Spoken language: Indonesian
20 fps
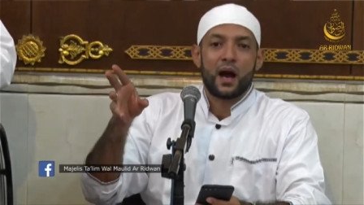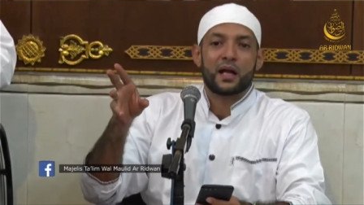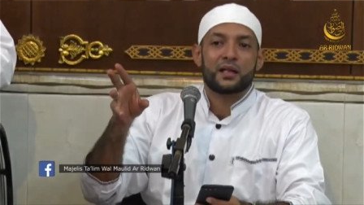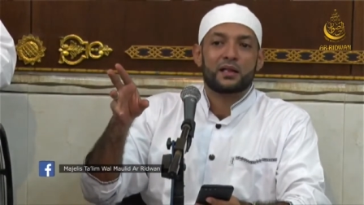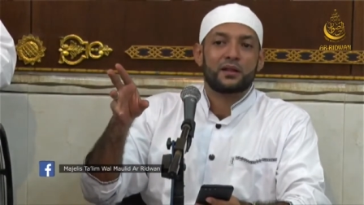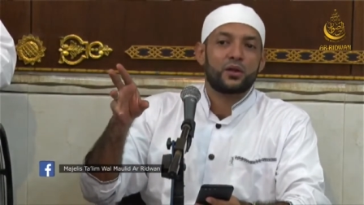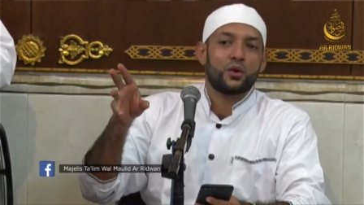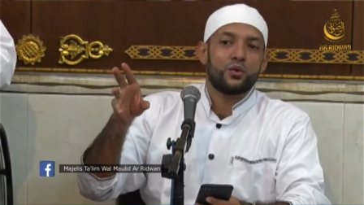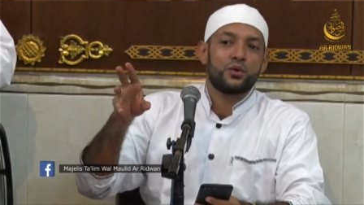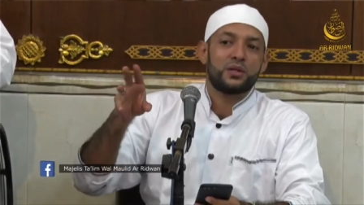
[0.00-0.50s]

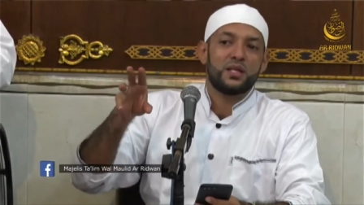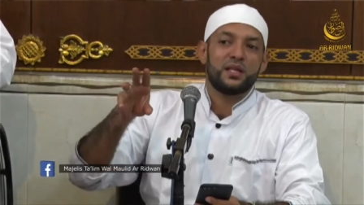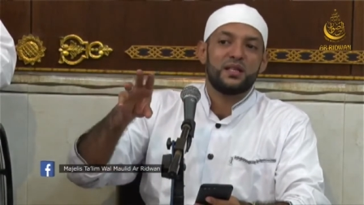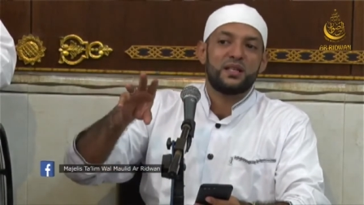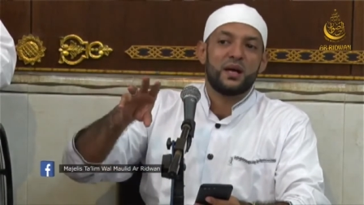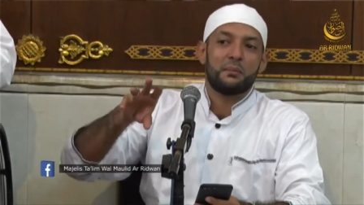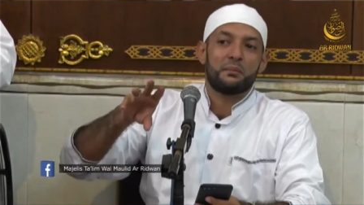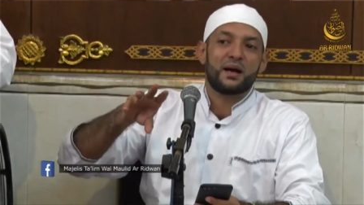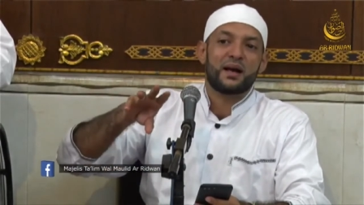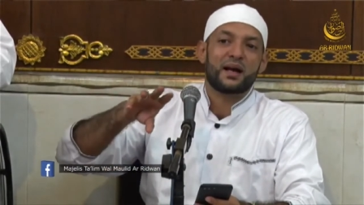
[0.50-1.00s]
atau
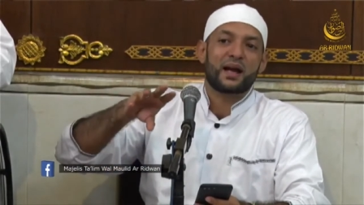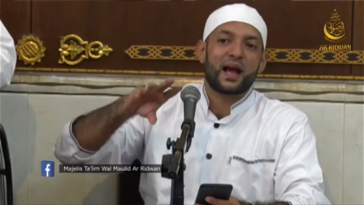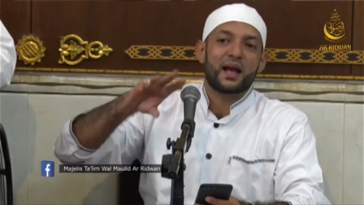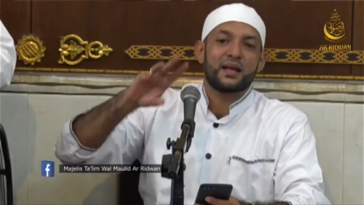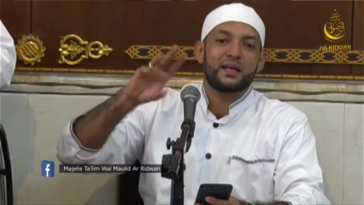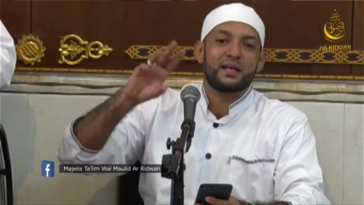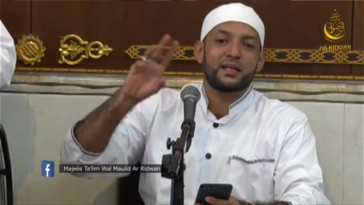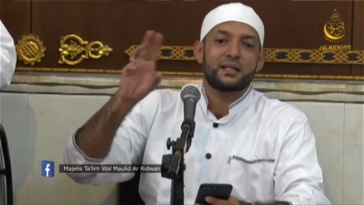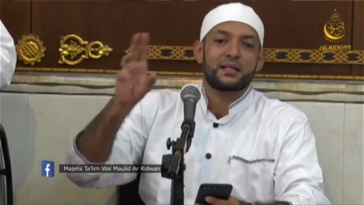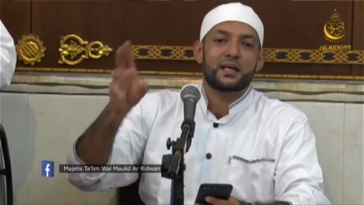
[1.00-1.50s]
tidak
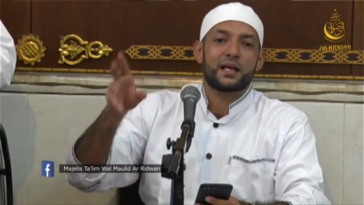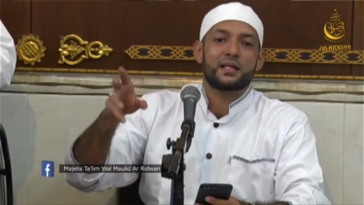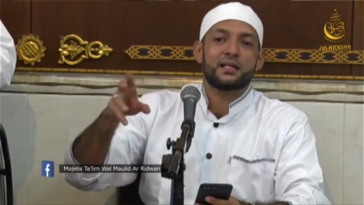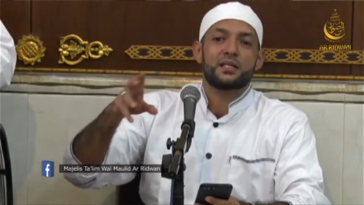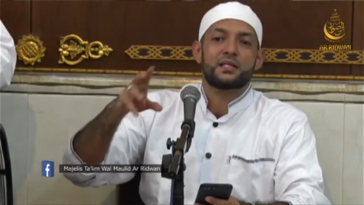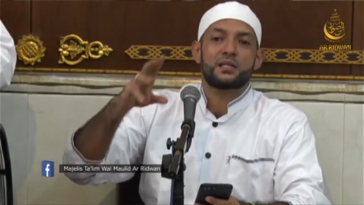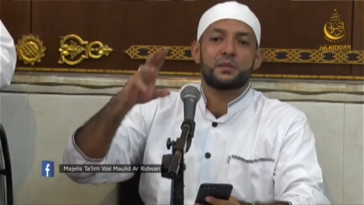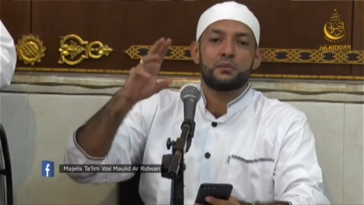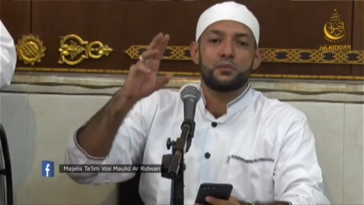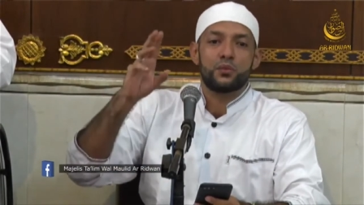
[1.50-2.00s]

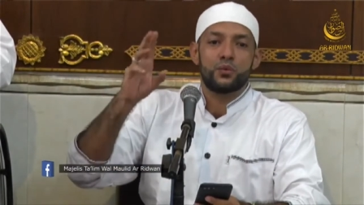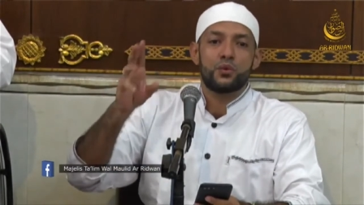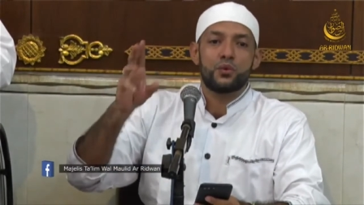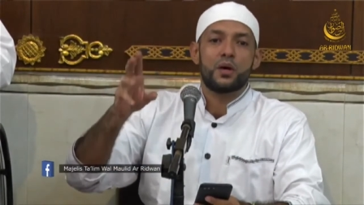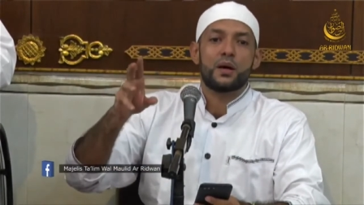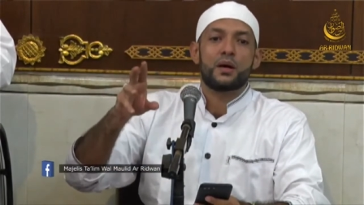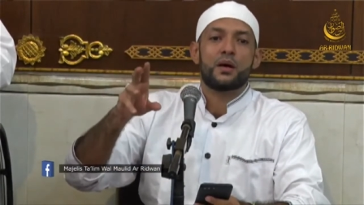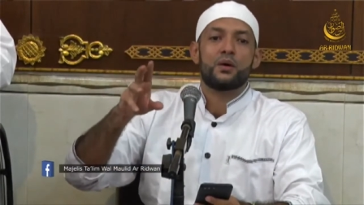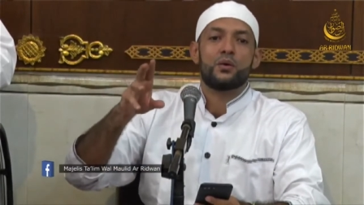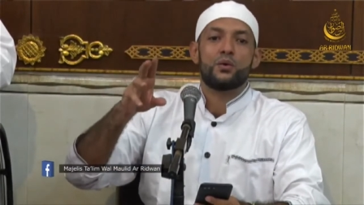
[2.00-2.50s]
mengkaitkan
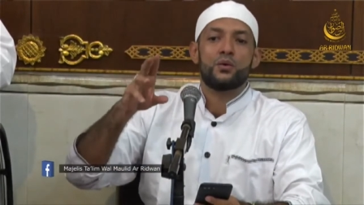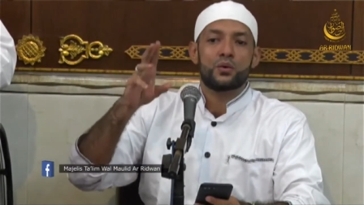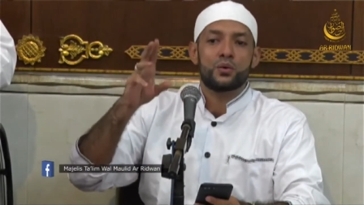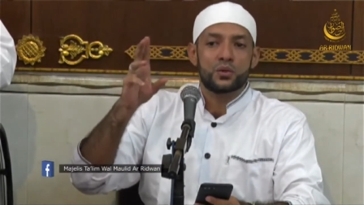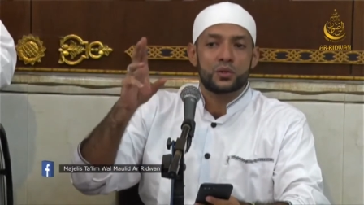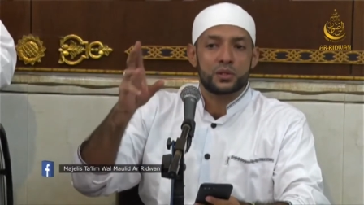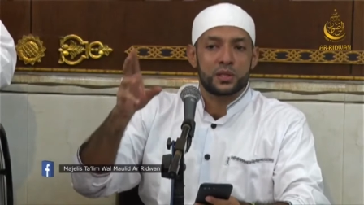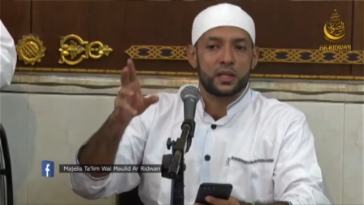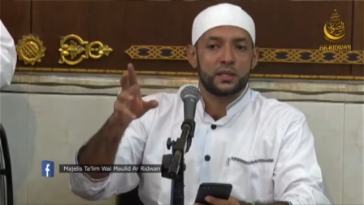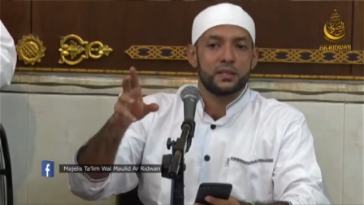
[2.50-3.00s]
semua
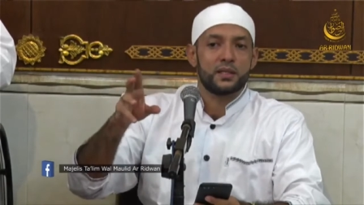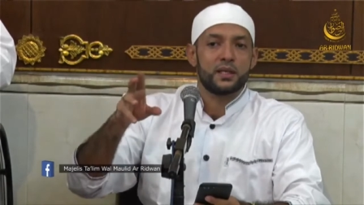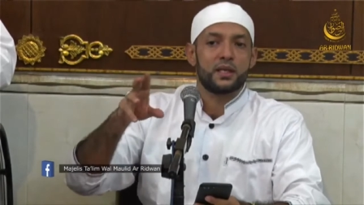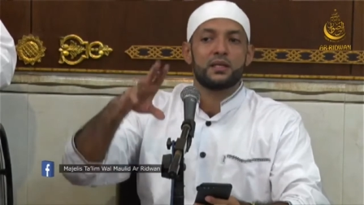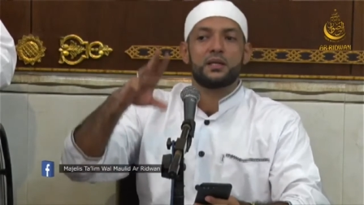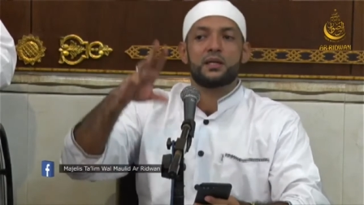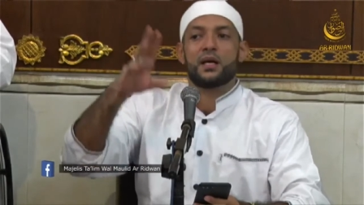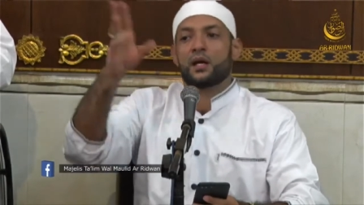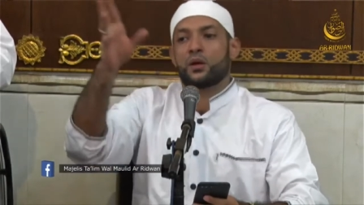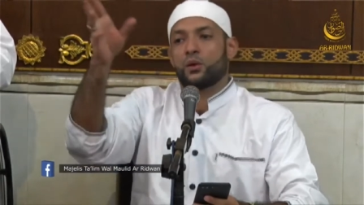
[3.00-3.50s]

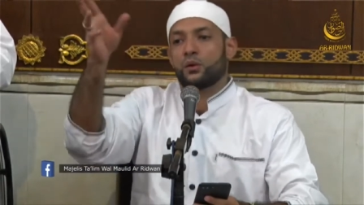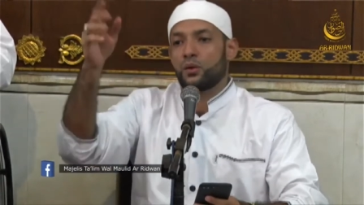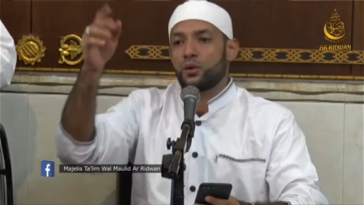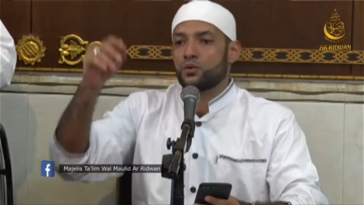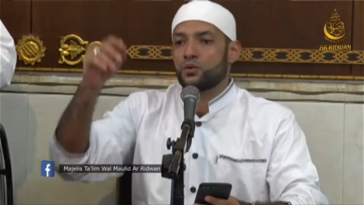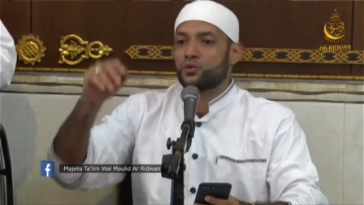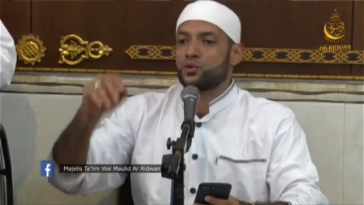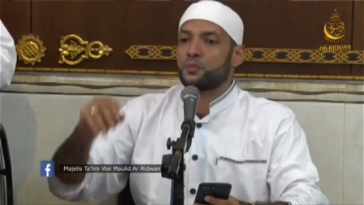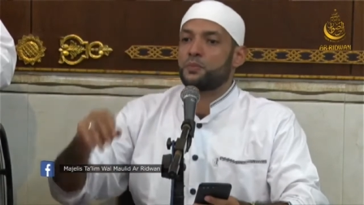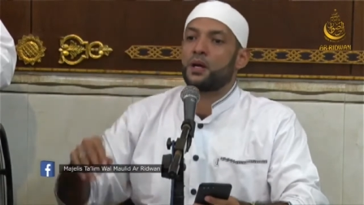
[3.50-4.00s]
urusannya dengan
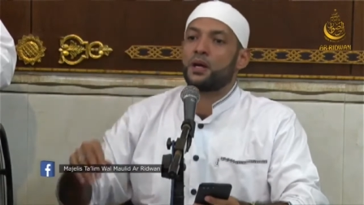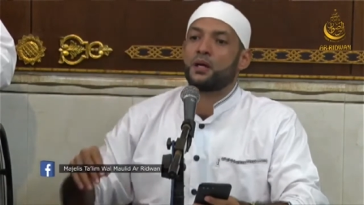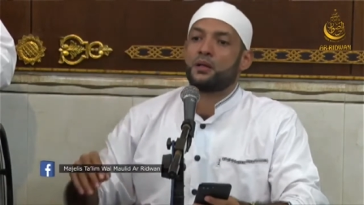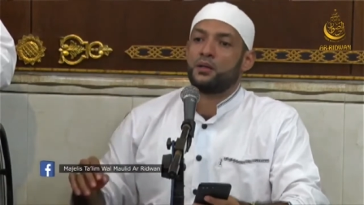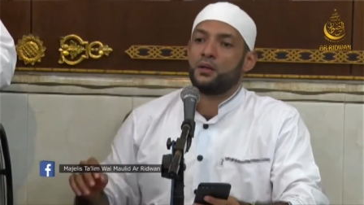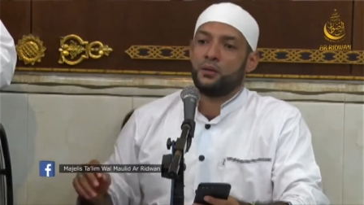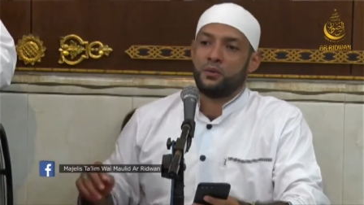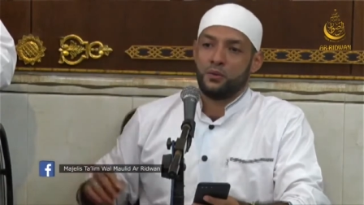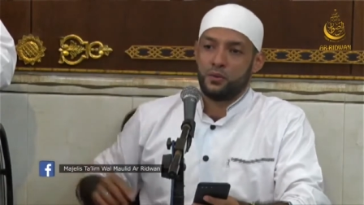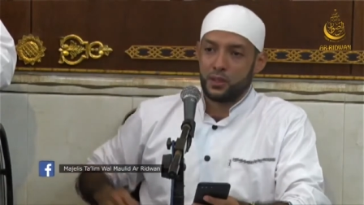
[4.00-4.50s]
Allah
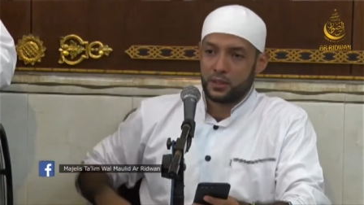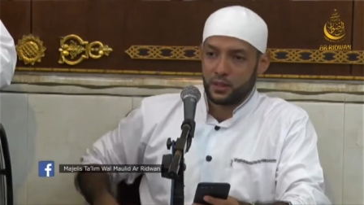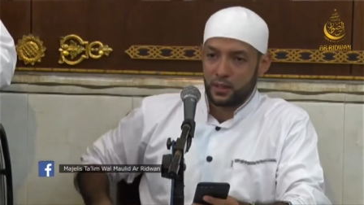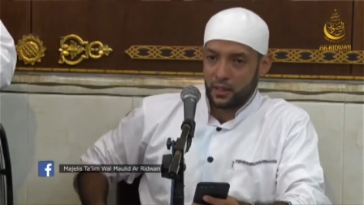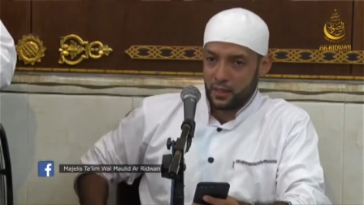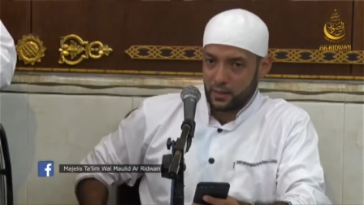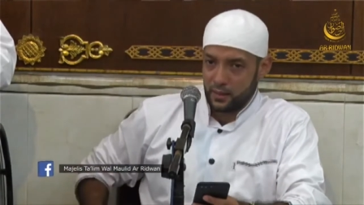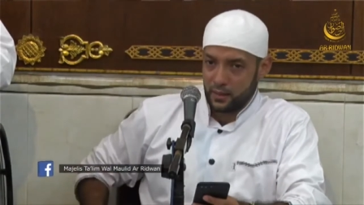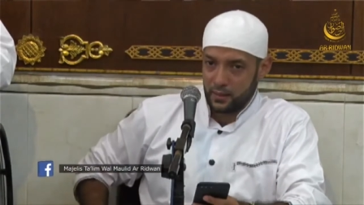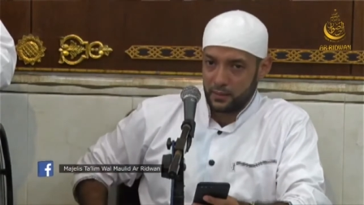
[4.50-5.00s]
Subhanahu wa
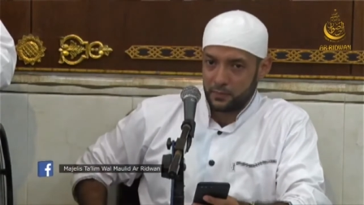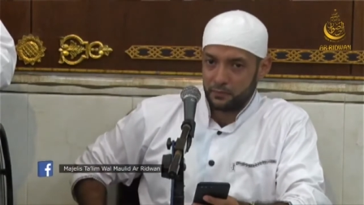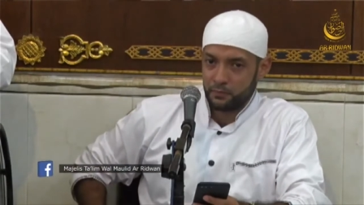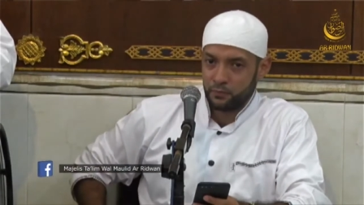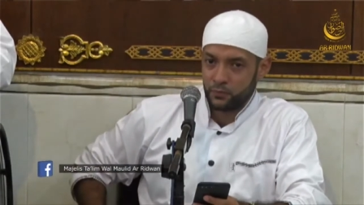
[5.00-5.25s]
taala.